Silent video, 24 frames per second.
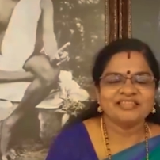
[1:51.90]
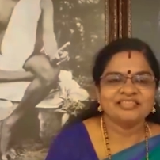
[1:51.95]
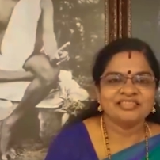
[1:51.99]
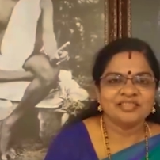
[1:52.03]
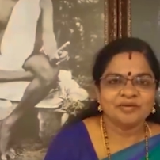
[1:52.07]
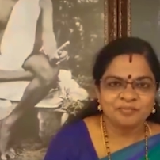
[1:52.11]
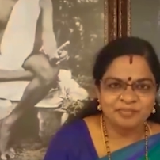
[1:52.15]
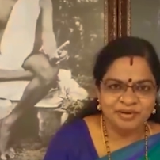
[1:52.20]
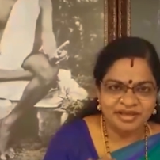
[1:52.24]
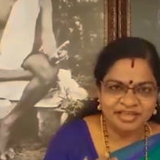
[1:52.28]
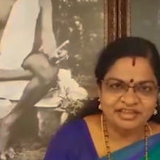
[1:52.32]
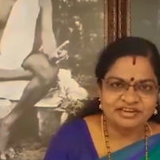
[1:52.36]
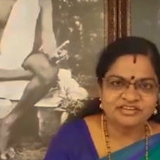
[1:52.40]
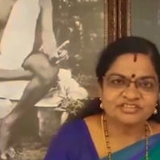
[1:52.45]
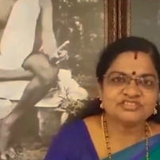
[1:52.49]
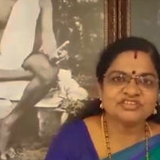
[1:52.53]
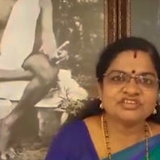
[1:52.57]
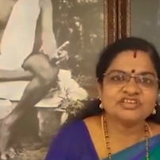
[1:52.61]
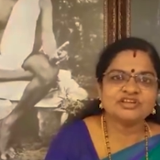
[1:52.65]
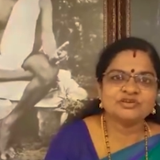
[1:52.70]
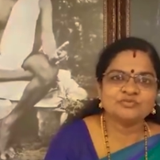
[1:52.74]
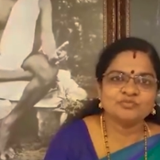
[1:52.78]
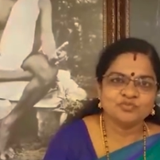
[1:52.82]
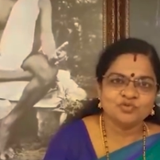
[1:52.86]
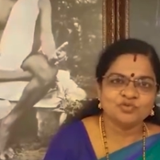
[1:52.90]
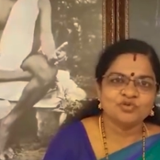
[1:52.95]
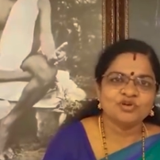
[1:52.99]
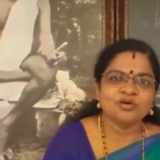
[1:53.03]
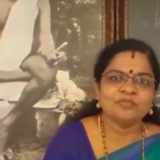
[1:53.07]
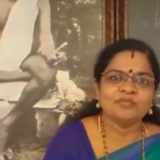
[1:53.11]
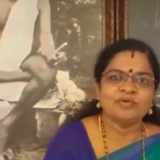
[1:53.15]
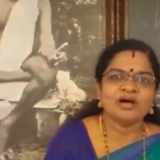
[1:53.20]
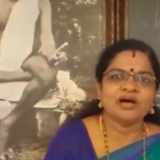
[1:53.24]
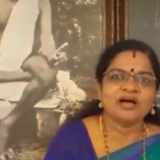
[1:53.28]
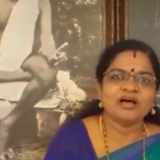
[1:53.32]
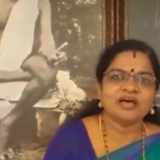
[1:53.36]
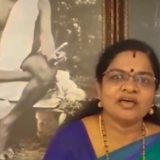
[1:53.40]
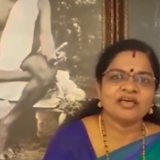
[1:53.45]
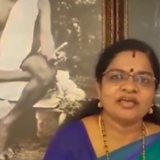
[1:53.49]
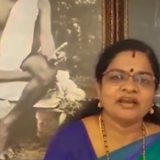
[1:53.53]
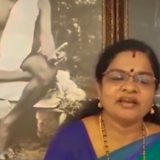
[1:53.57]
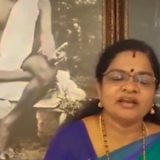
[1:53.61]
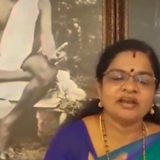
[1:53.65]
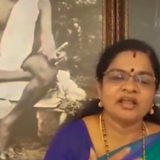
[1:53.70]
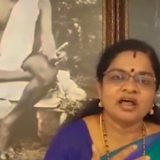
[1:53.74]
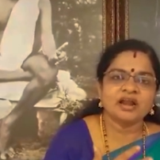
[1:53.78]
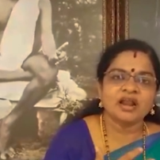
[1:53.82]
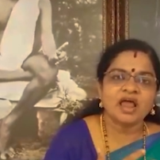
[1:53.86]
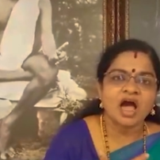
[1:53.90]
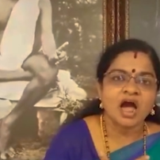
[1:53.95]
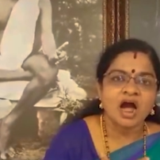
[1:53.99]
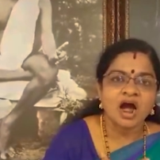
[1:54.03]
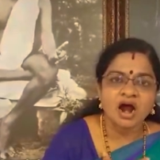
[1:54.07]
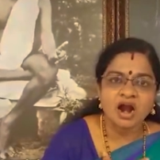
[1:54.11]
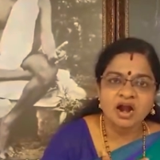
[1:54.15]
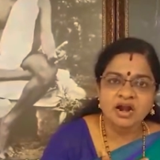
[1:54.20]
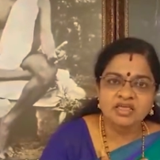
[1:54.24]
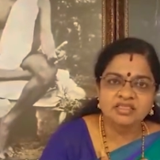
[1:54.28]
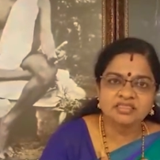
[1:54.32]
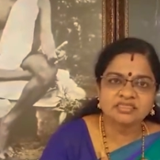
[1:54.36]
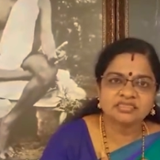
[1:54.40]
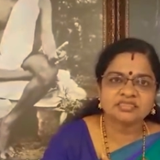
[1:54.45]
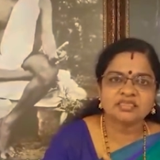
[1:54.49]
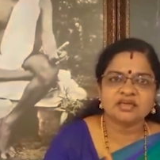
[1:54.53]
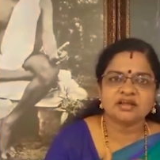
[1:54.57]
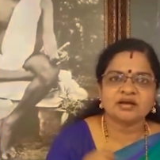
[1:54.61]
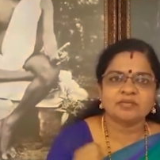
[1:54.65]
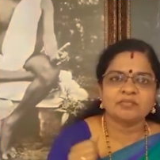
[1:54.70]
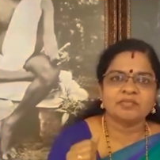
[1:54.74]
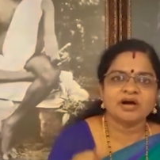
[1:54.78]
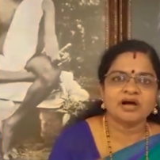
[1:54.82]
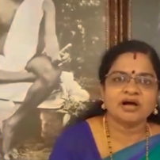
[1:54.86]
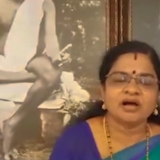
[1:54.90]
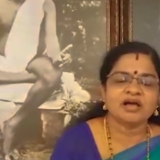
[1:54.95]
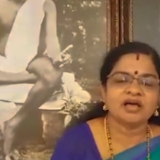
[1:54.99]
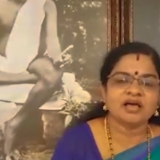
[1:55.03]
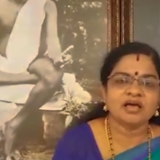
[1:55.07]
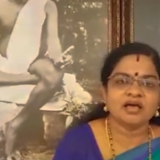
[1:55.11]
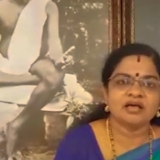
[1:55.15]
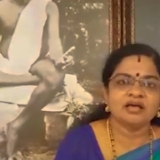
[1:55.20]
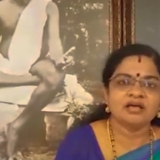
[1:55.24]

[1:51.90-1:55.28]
இந்த பயிற்சியின் மூலமாக என்னால் ஆணைத்தரமாக